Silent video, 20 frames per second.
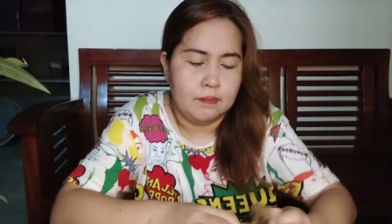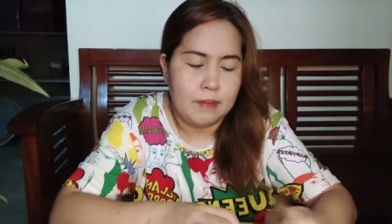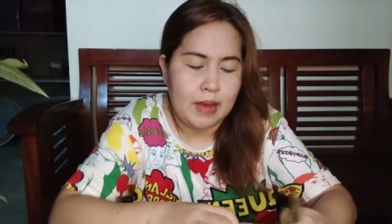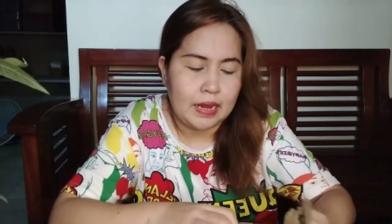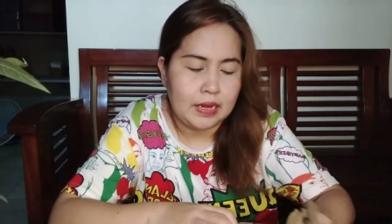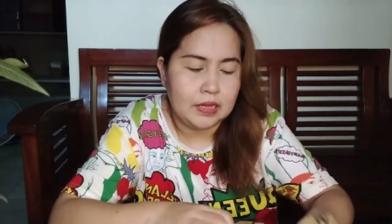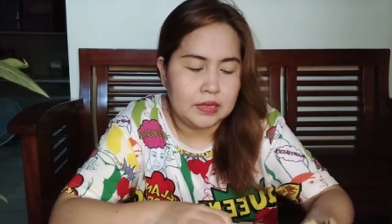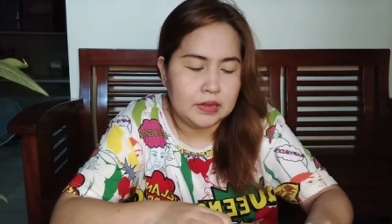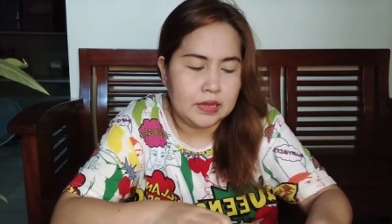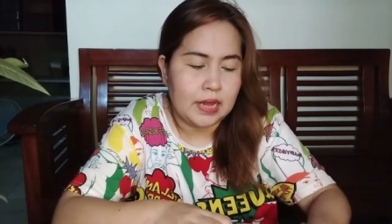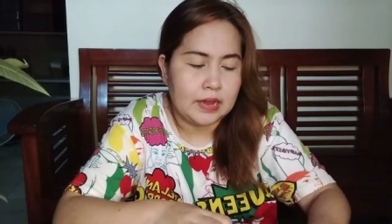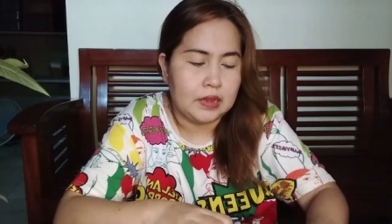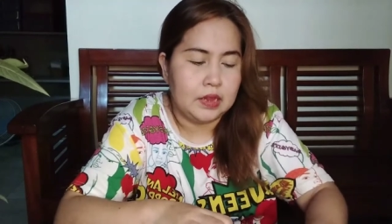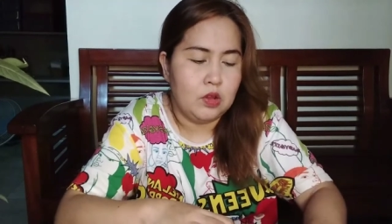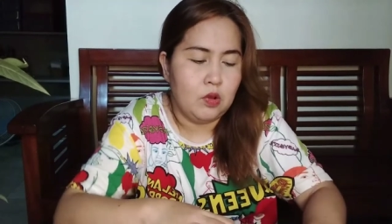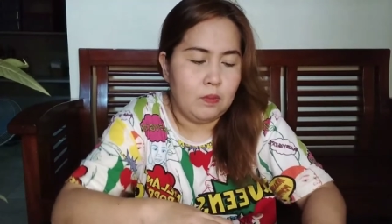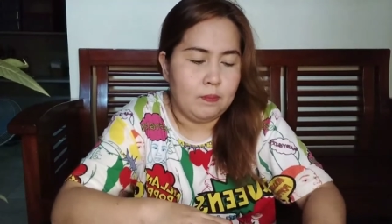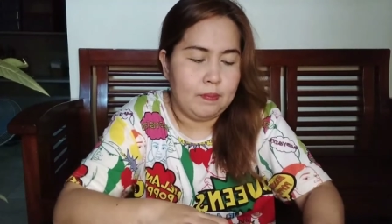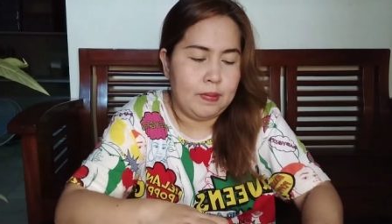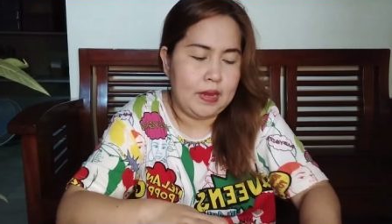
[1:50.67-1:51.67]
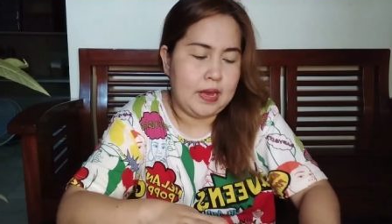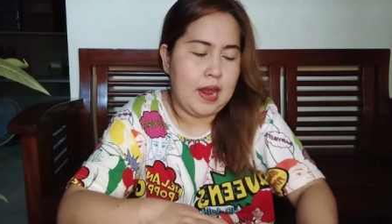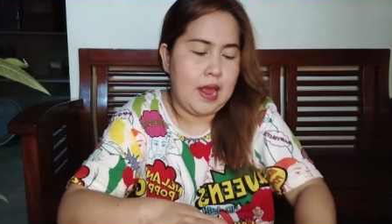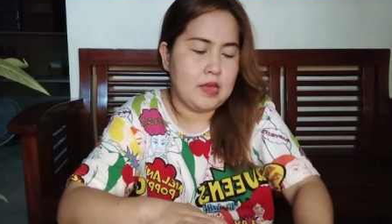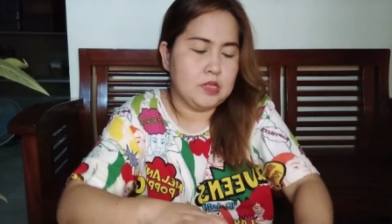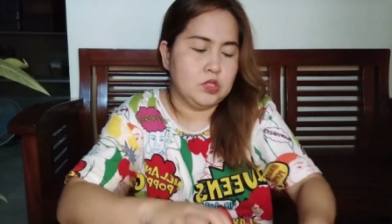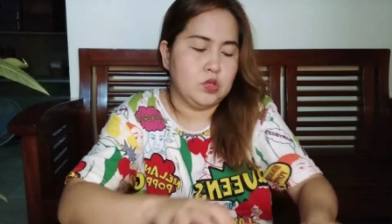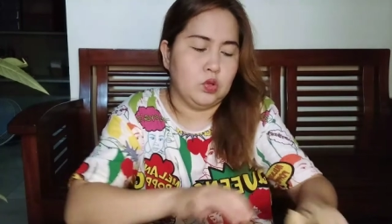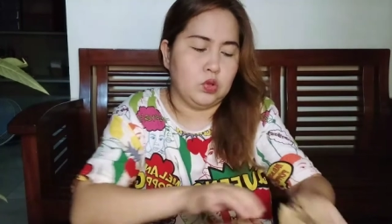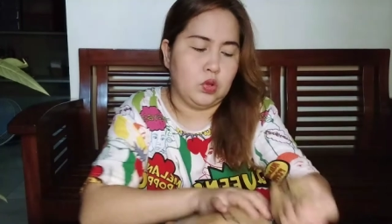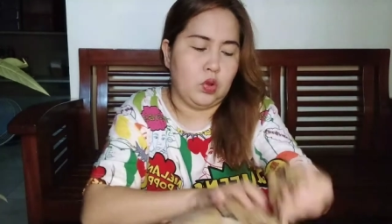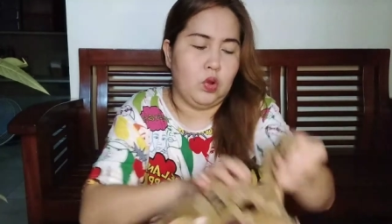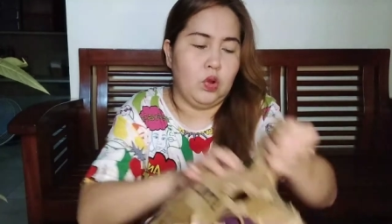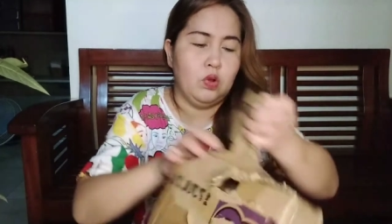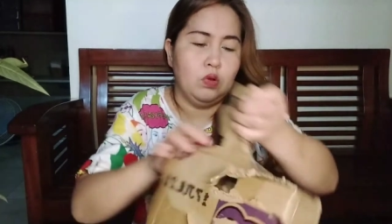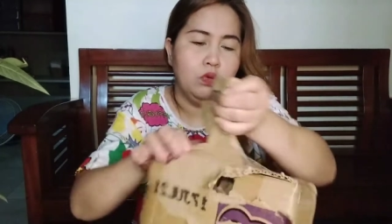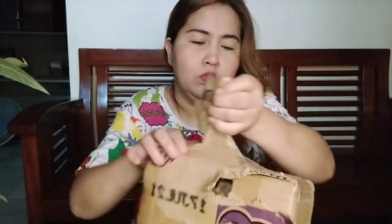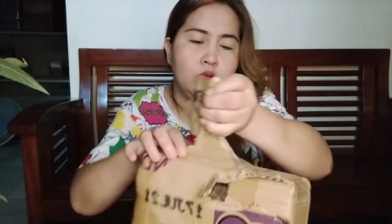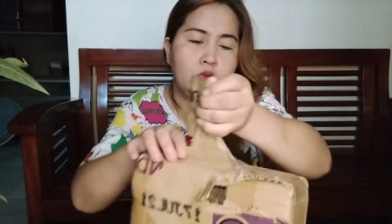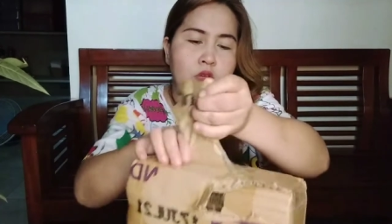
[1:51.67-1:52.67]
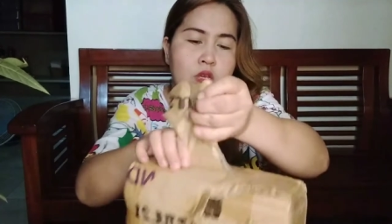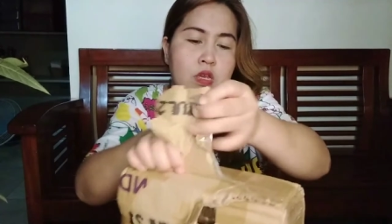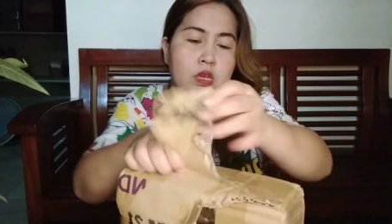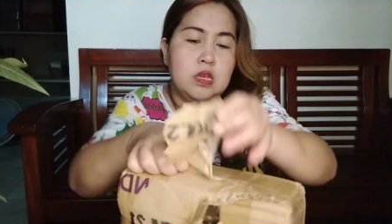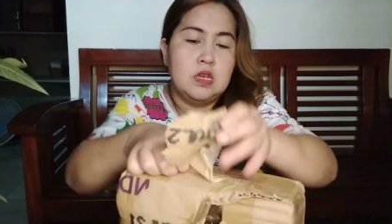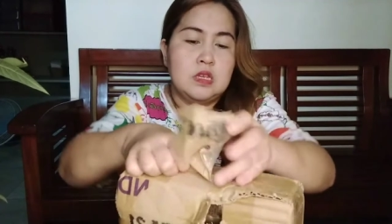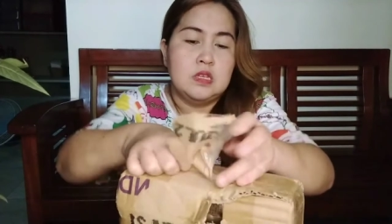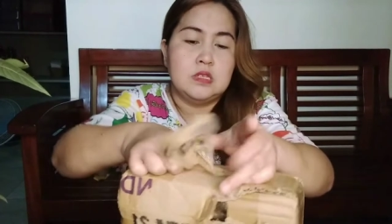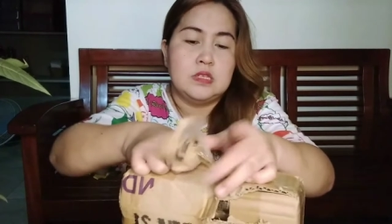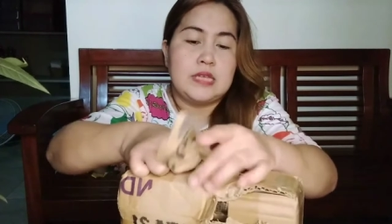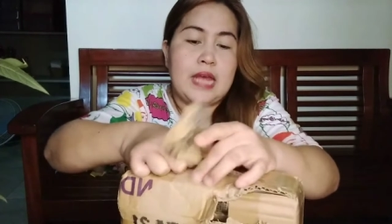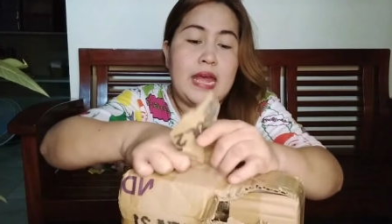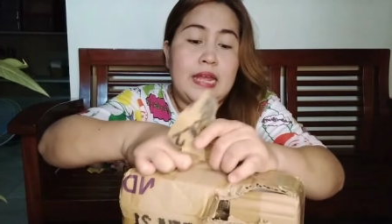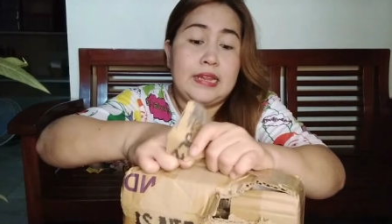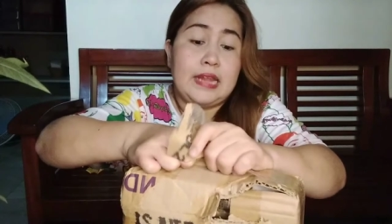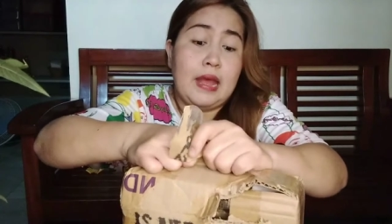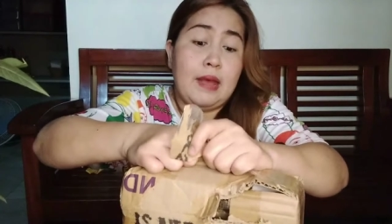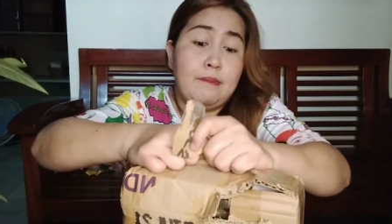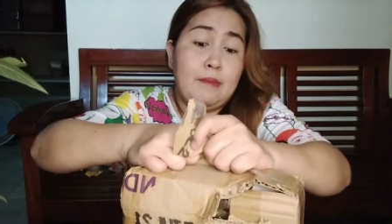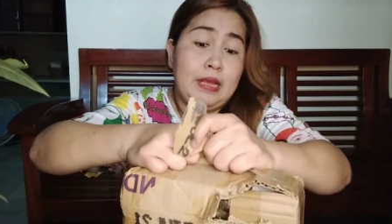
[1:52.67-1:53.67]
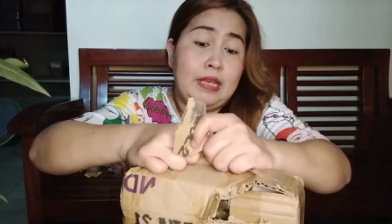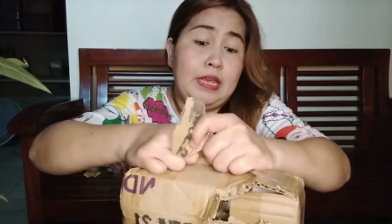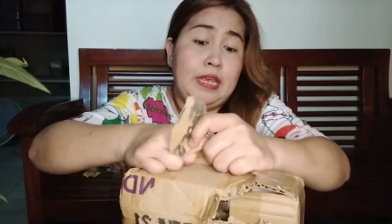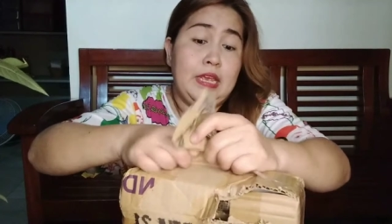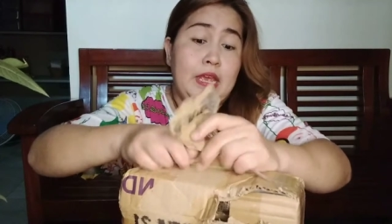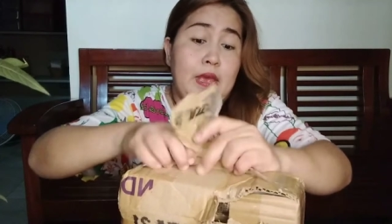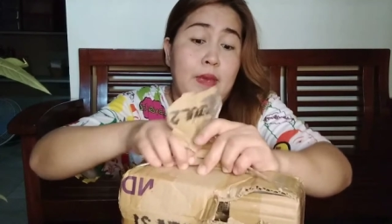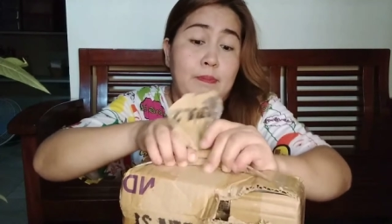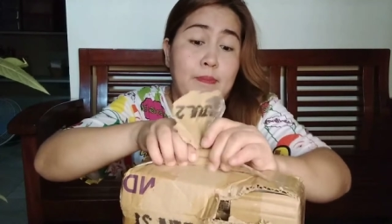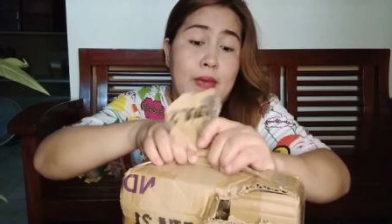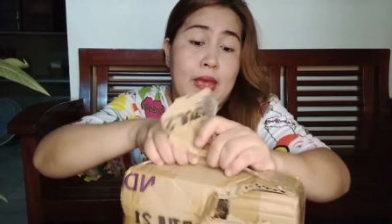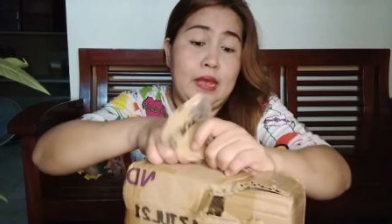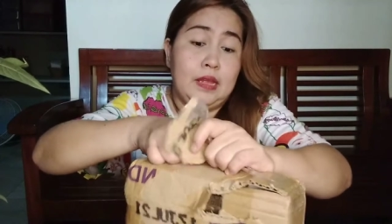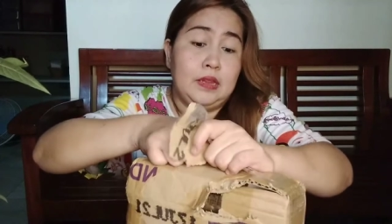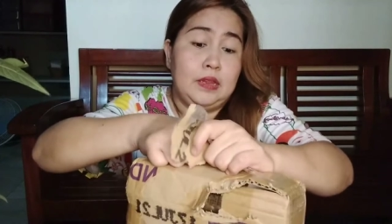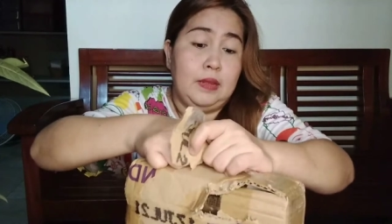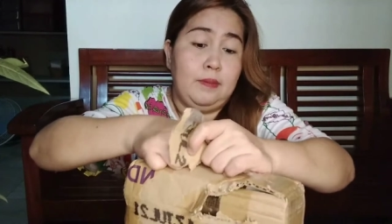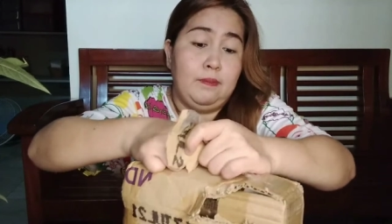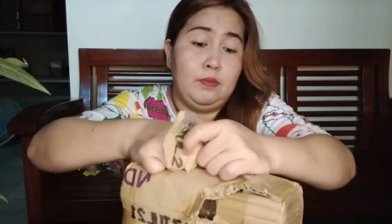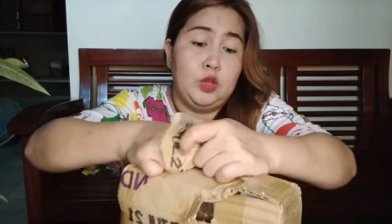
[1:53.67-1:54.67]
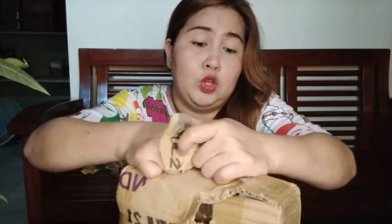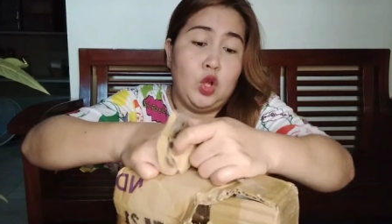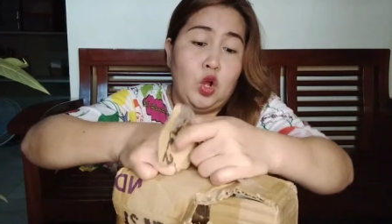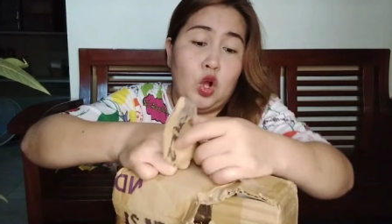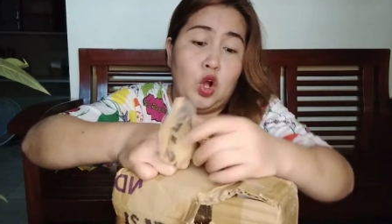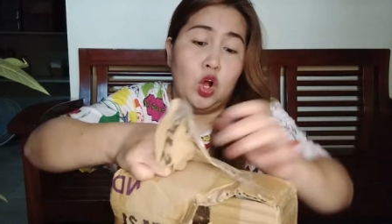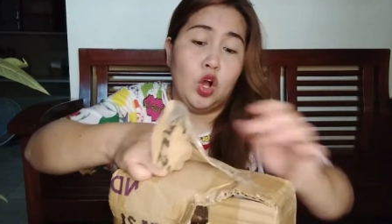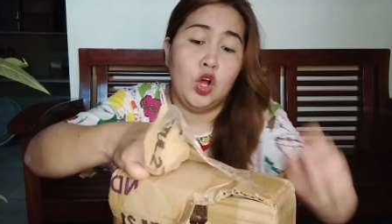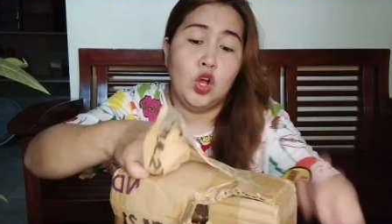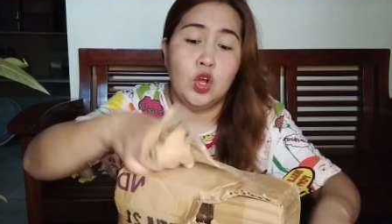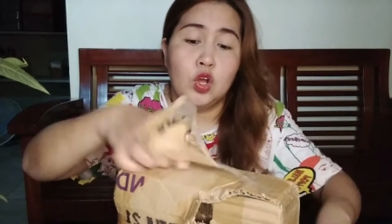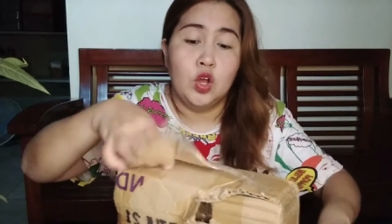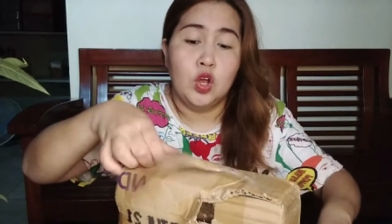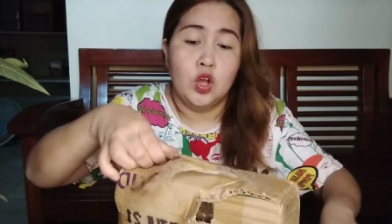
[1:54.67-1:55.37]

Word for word: Balik tatlong peraso to. Sana maging effective to.